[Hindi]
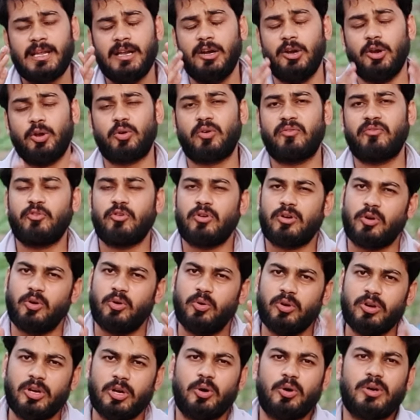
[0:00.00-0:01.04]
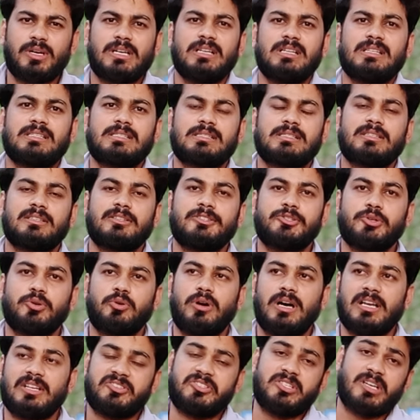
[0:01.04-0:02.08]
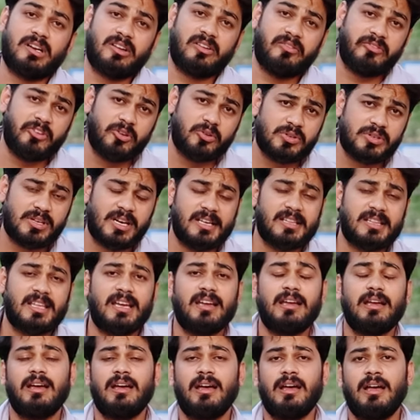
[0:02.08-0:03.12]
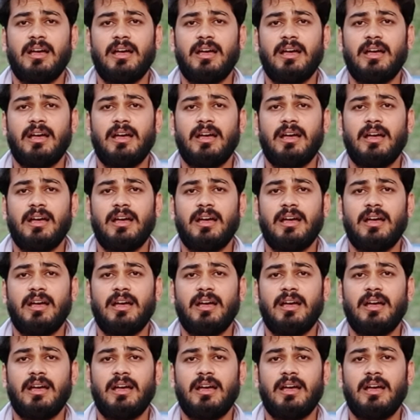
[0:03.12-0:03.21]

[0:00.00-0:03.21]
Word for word: लुक फॉर गुड होटल्स जो अच्छा रिव्यूज़ रहता है